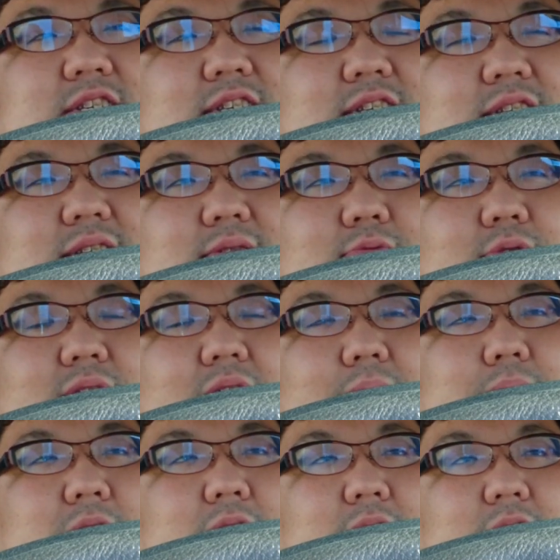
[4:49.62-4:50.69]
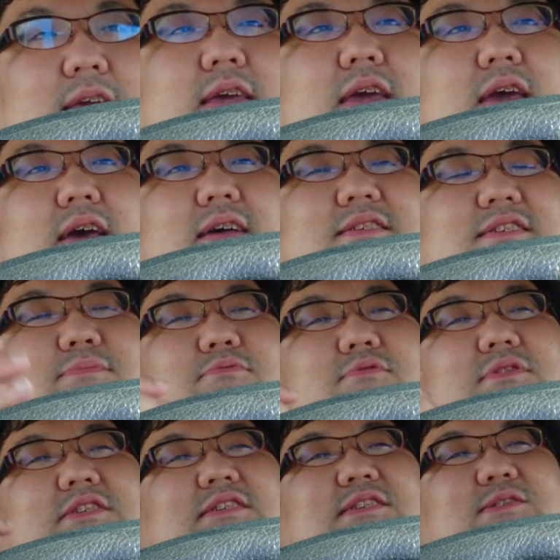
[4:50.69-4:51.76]
自身のために、自
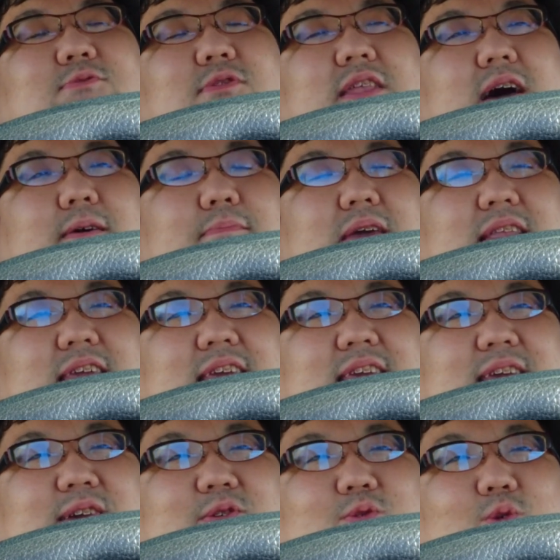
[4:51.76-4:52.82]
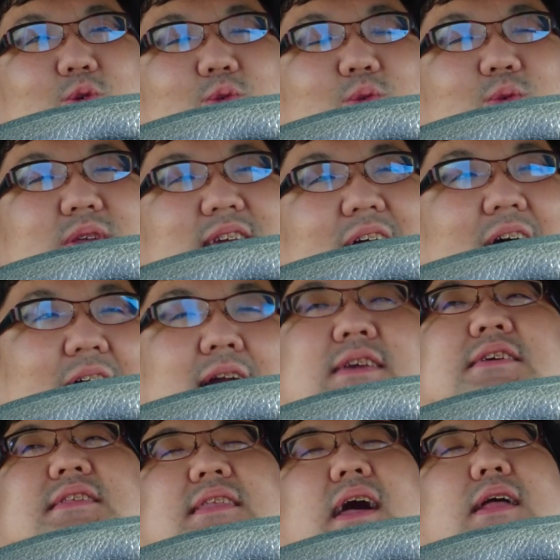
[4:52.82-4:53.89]
分自身のために生きることに飽
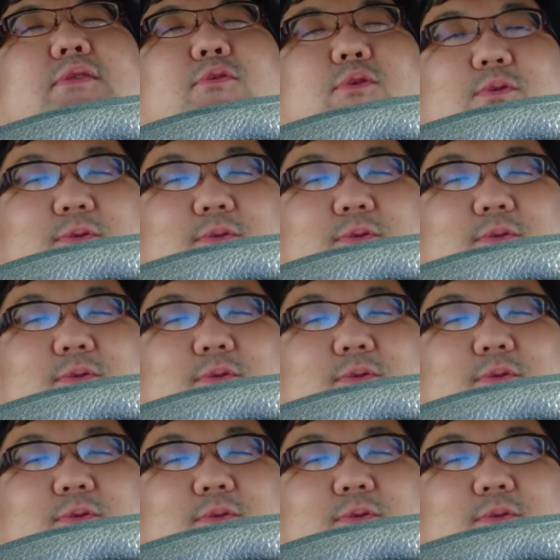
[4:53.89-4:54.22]
きたのよ。